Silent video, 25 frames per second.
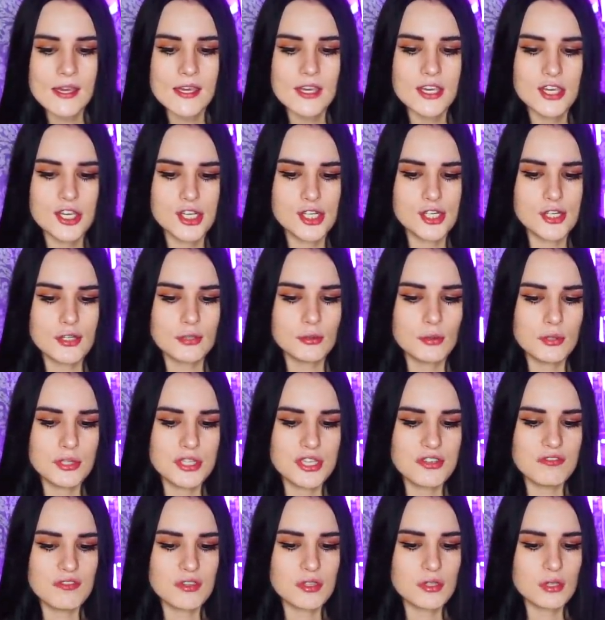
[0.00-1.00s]
И еще тут
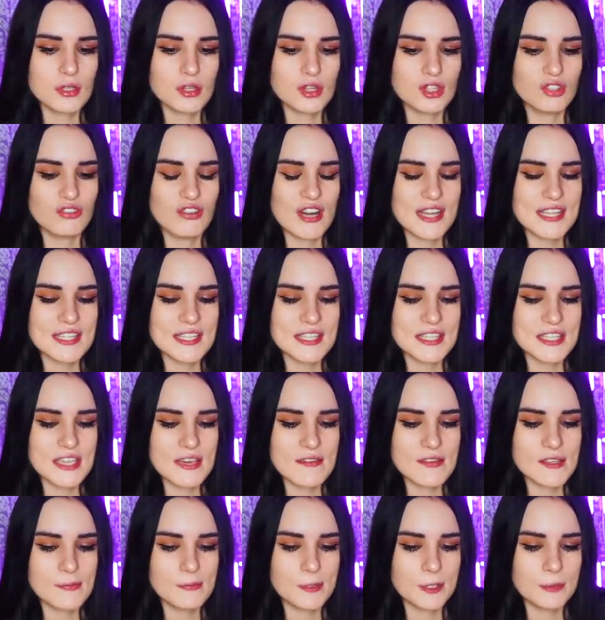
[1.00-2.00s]

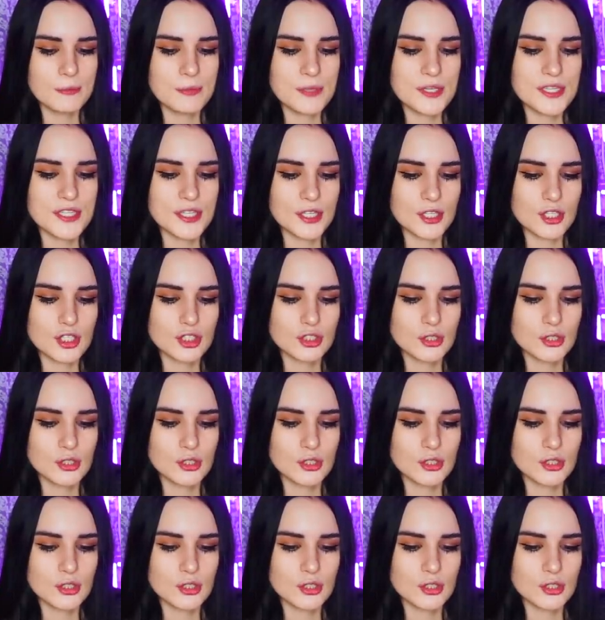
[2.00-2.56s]
929 подписок.